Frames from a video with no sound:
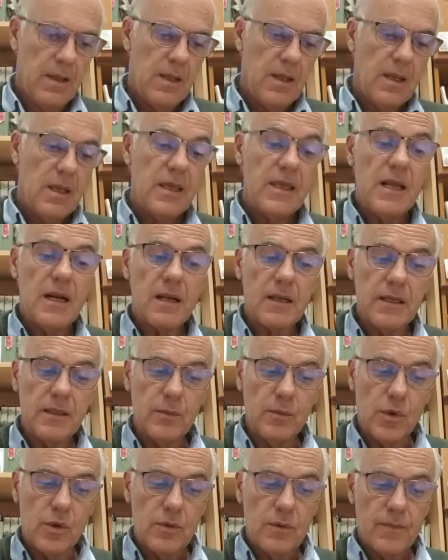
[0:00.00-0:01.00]
Y el
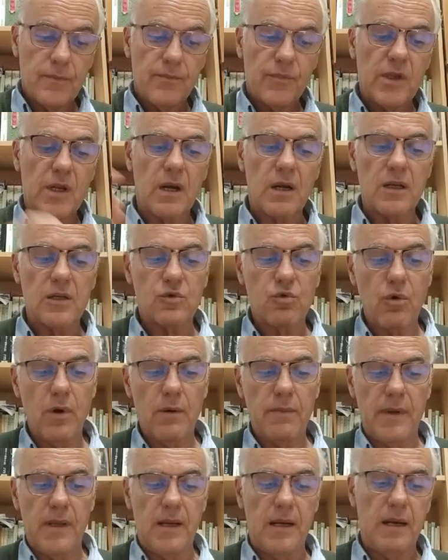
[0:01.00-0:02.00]
ritmo
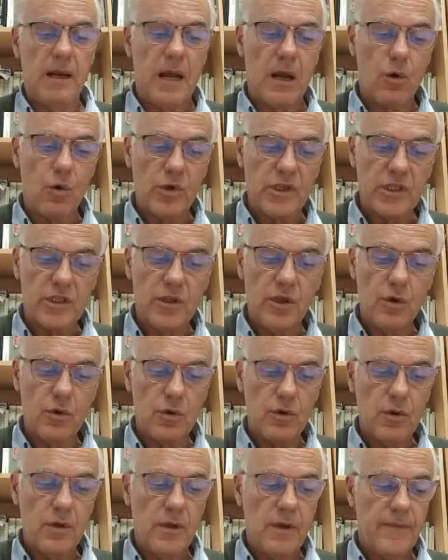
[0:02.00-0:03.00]
resuelve la
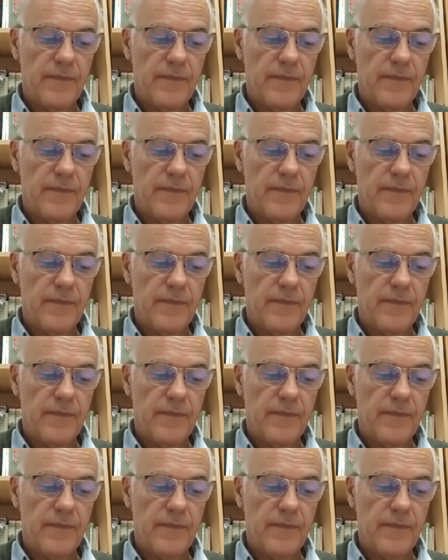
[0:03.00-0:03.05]
cuestión